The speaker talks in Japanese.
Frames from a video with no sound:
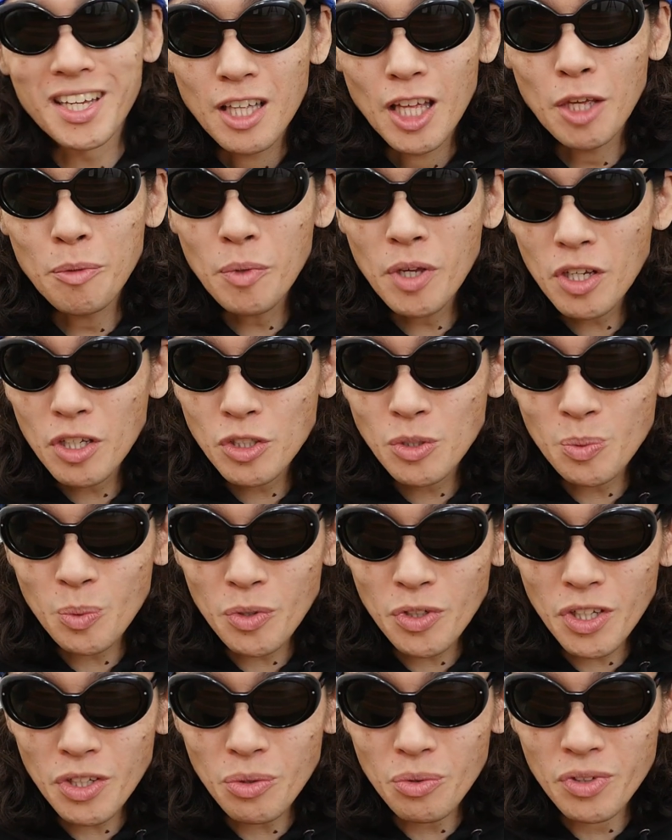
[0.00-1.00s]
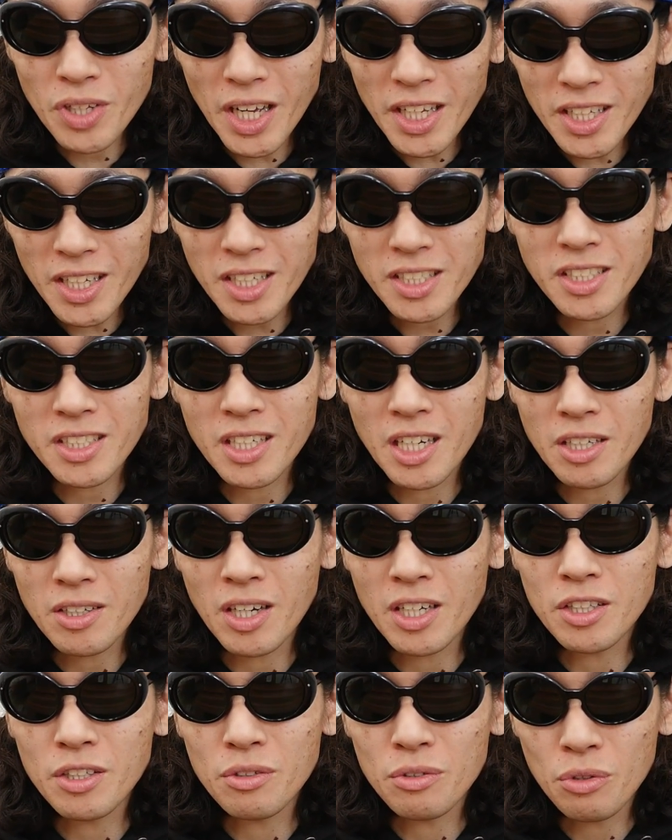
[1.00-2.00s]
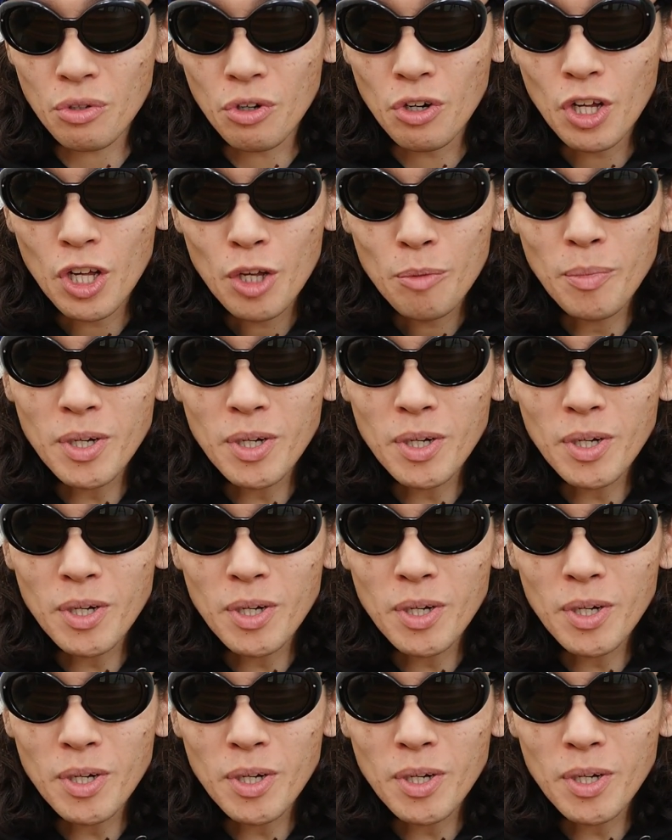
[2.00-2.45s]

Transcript: MX4D と何が違うかっていうと、